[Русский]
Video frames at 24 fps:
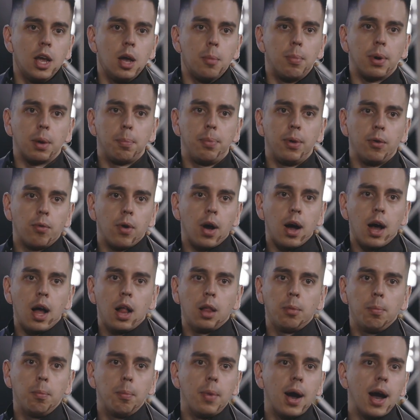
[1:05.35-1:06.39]

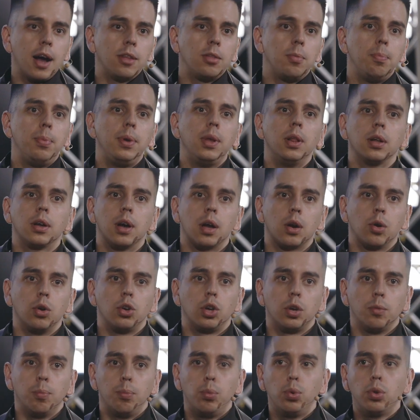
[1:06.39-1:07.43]
Пропивал, мать бил,
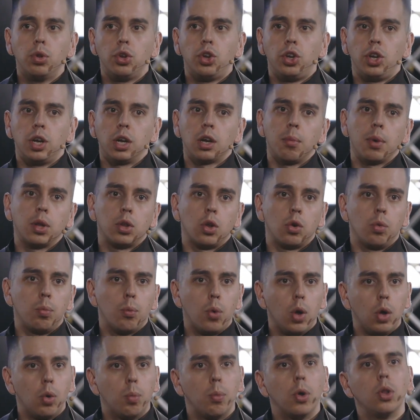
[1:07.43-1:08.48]
короче, будучи человеком, который
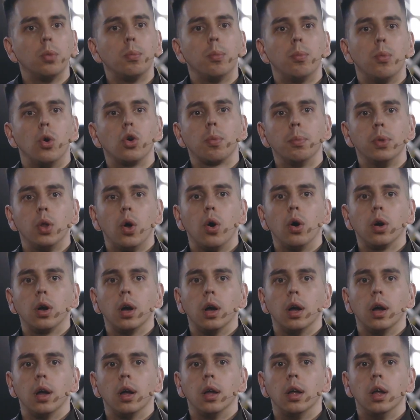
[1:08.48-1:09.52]
мог
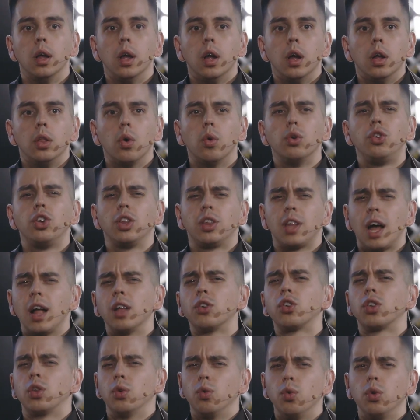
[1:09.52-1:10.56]
многое, но он
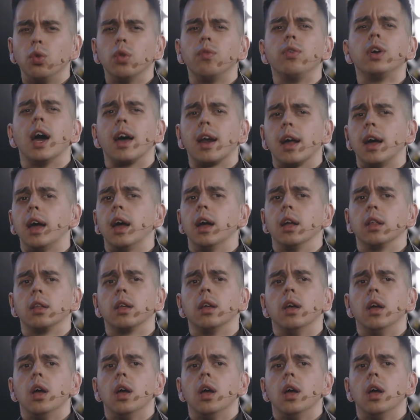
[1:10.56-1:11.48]
считал, что он выгорает